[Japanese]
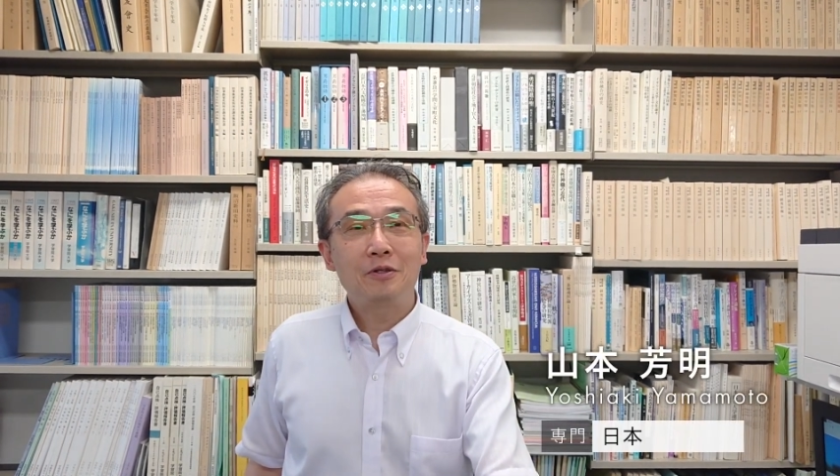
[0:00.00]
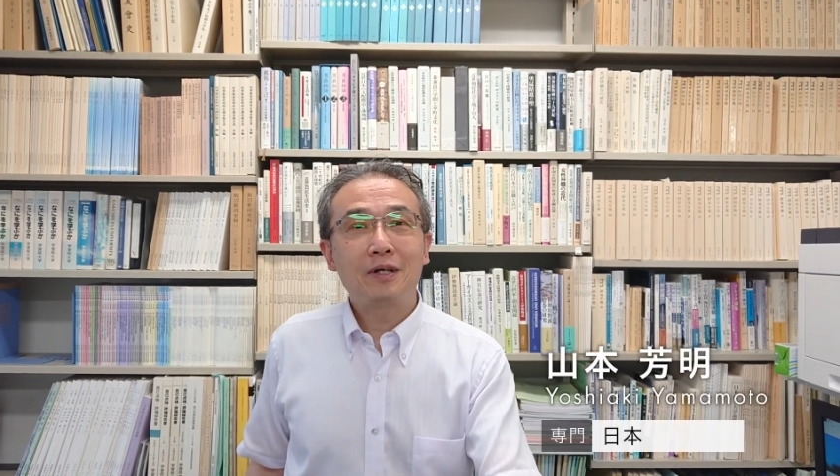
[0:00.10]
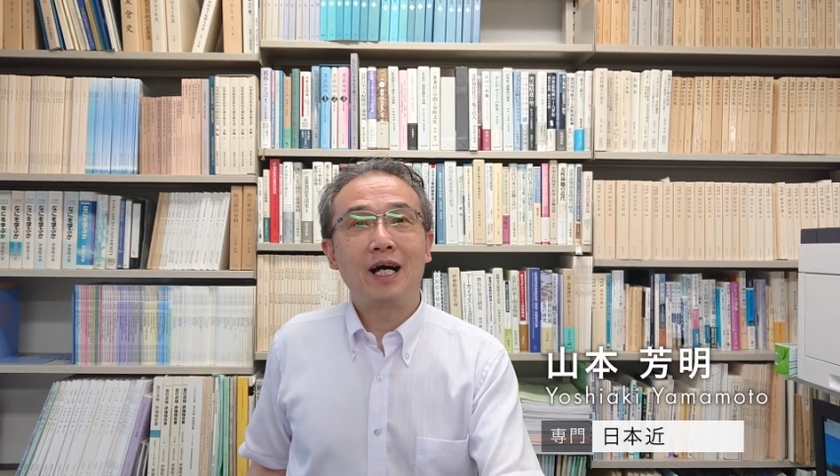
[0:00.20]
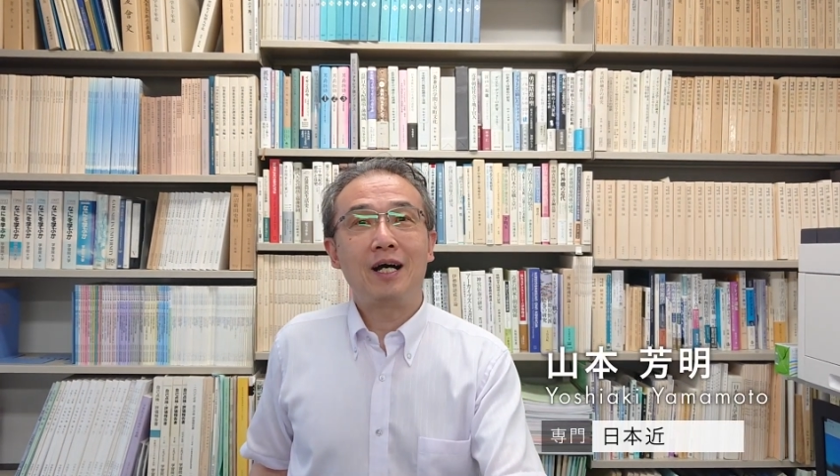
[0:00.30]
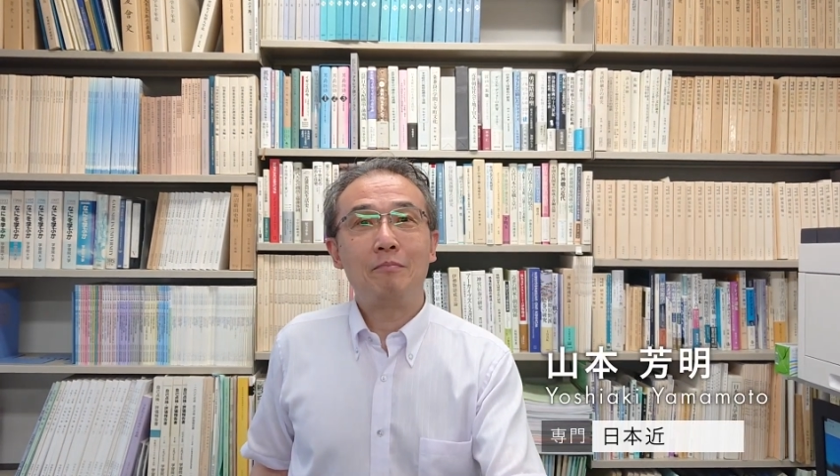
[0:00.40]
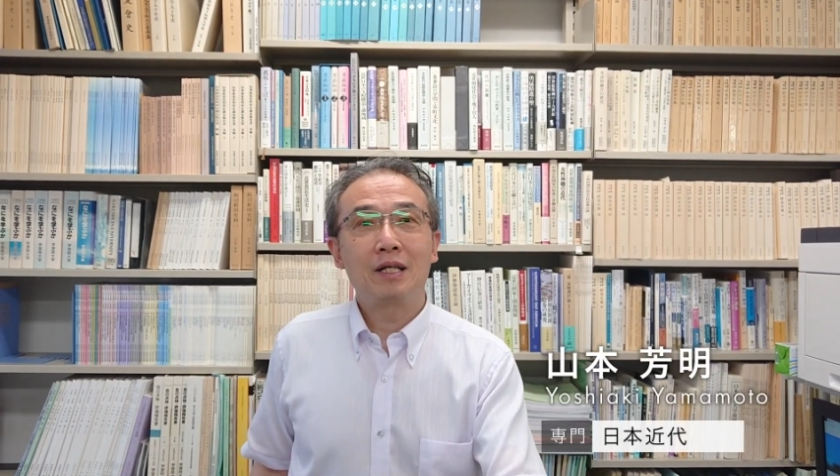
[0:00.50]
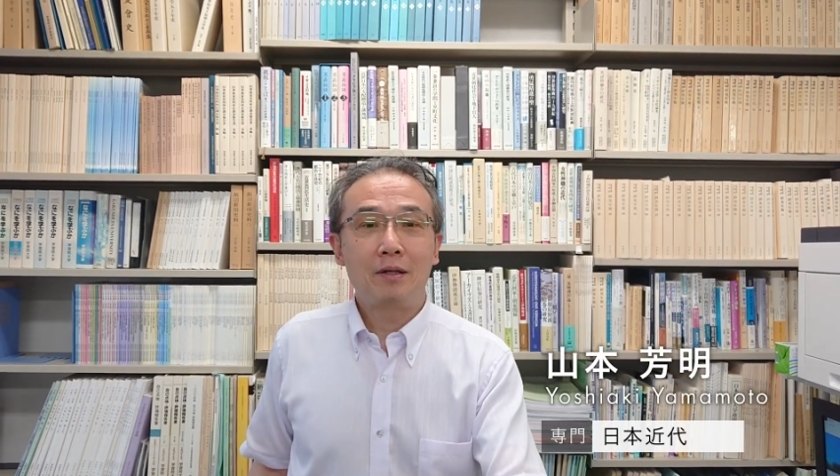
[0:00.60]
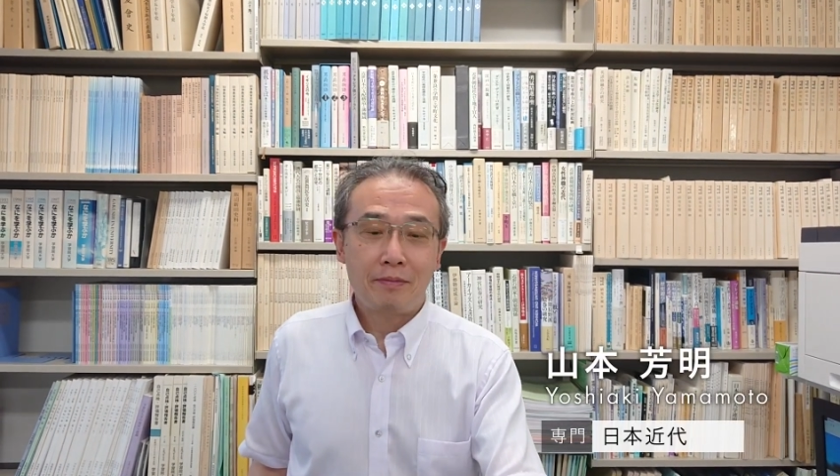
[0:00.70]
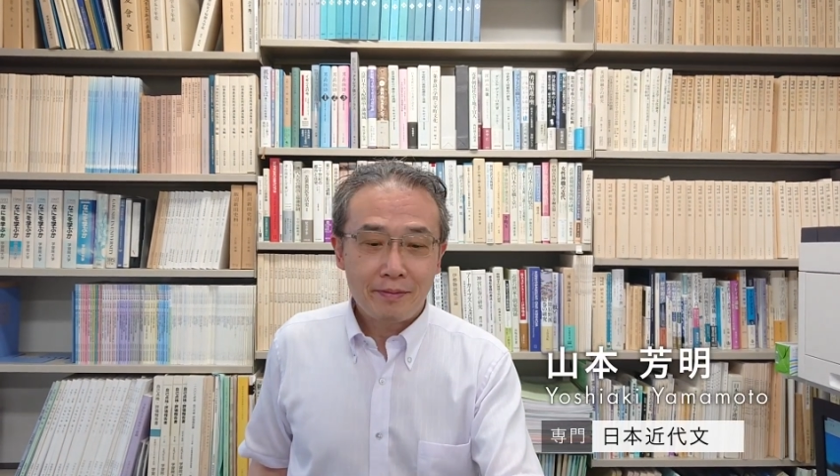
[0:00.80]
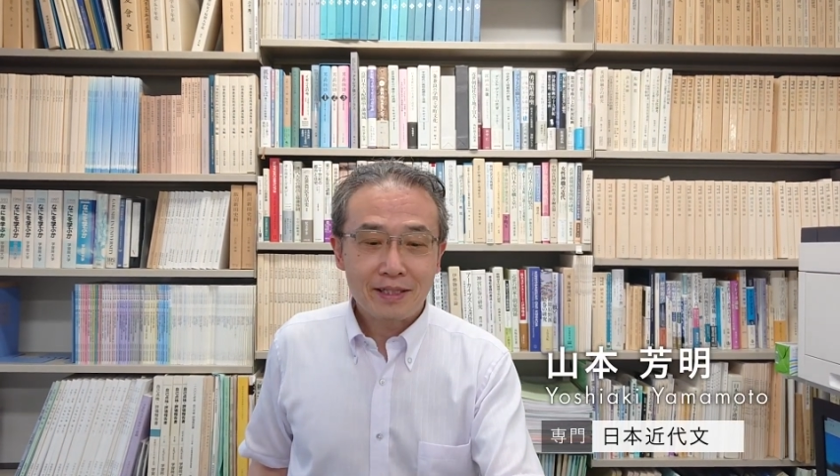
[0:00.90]
ろなことが
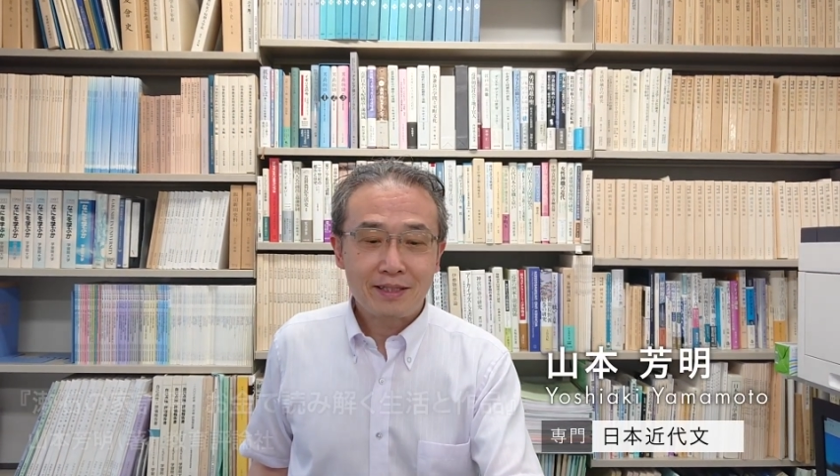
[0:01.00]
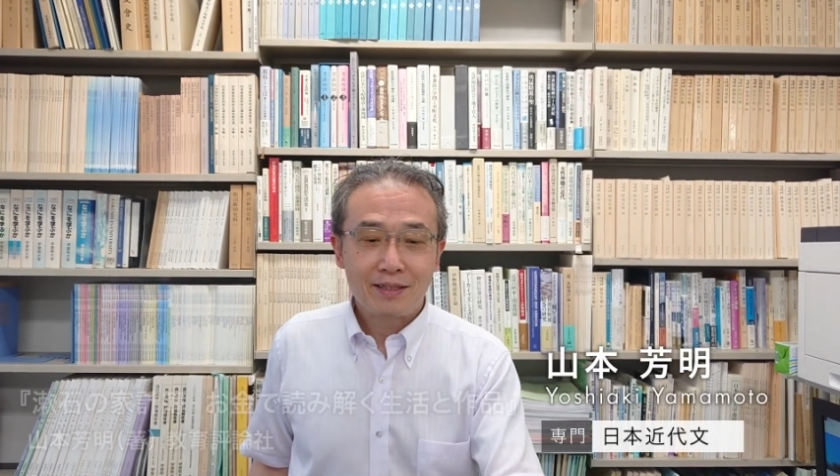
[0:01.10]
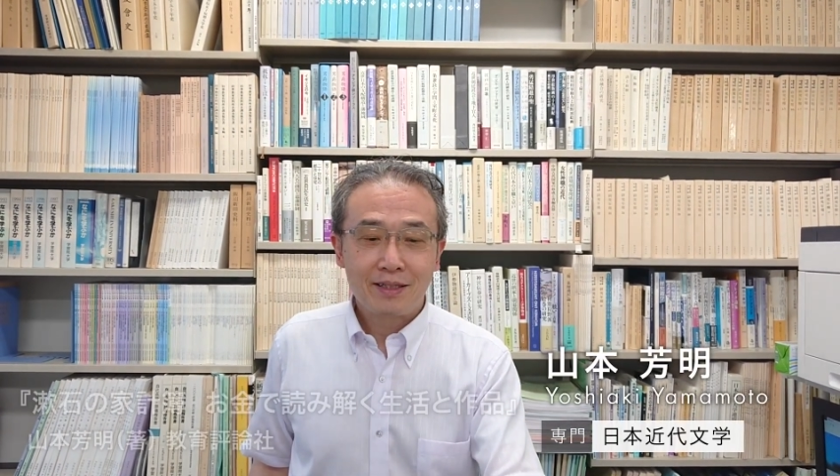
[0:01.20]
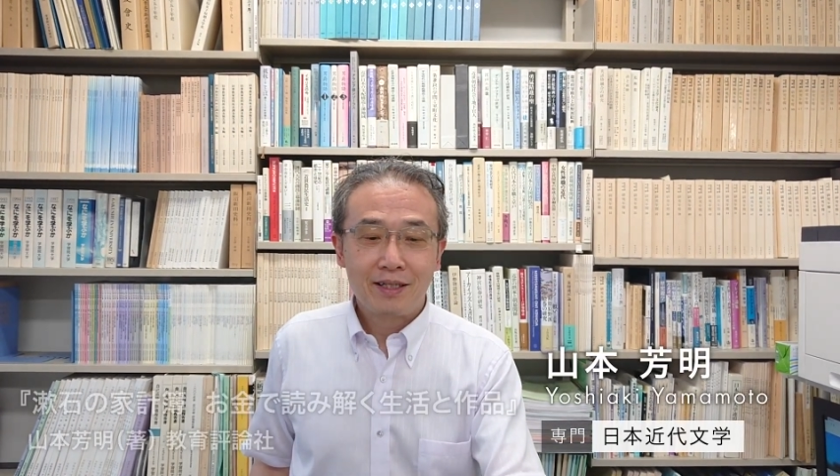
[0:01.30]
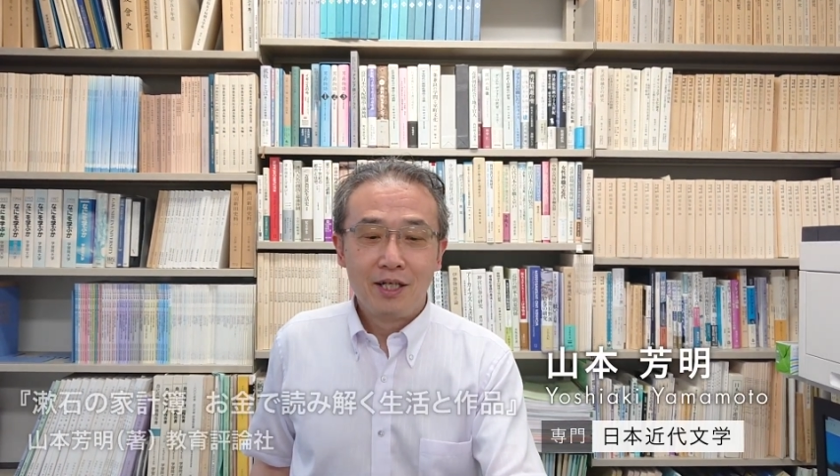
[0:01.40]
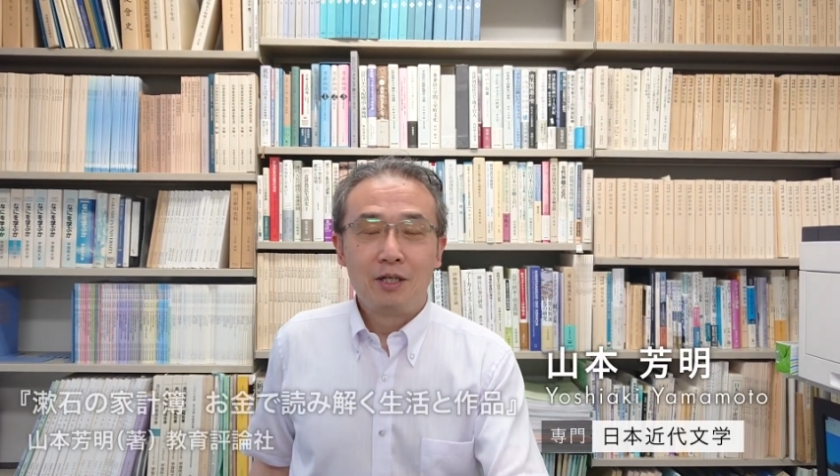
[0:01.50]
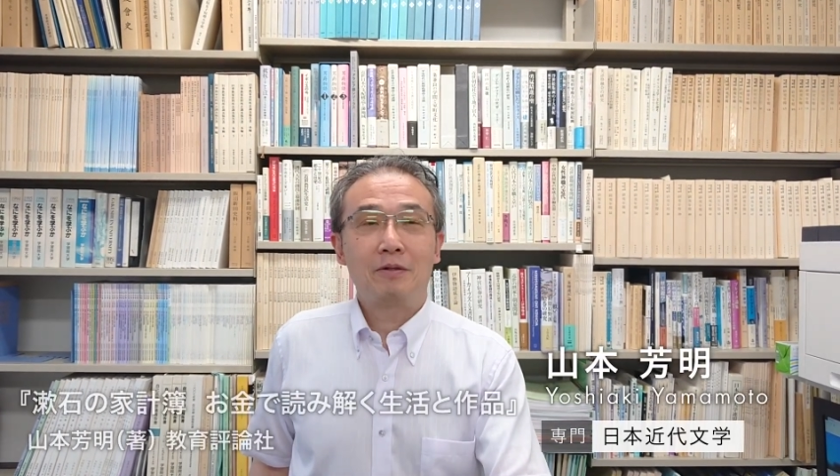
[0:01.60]
学べます